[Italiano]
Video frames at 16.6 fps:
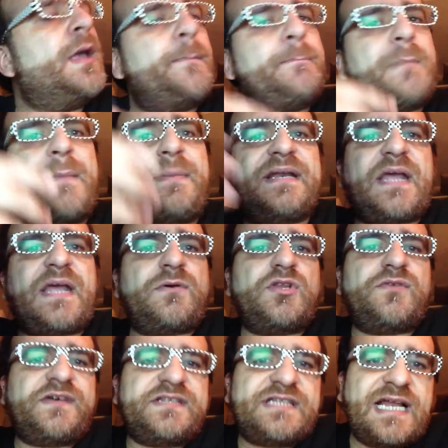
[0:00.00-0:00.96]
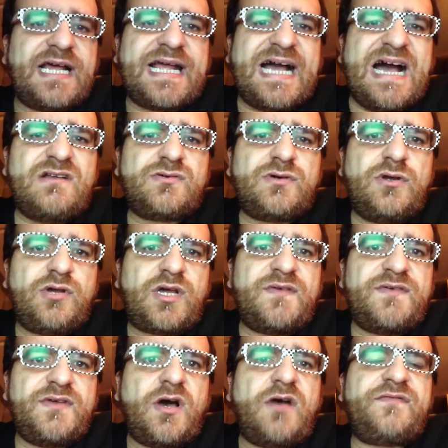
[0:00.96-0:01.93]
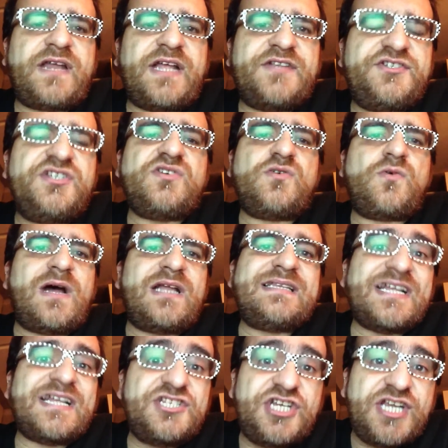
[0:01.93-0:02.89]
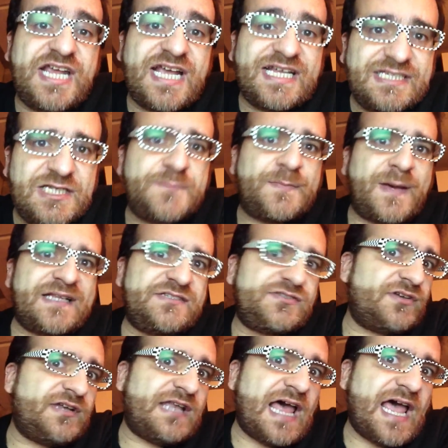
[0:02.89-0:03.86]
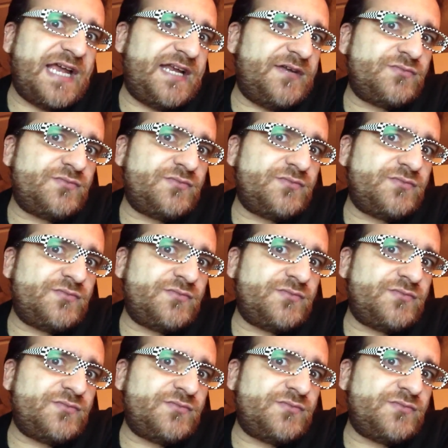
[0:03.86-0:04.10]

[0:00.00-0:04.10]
ma perché quando fate l'account quello che vi offre è 50 giga di spazio online,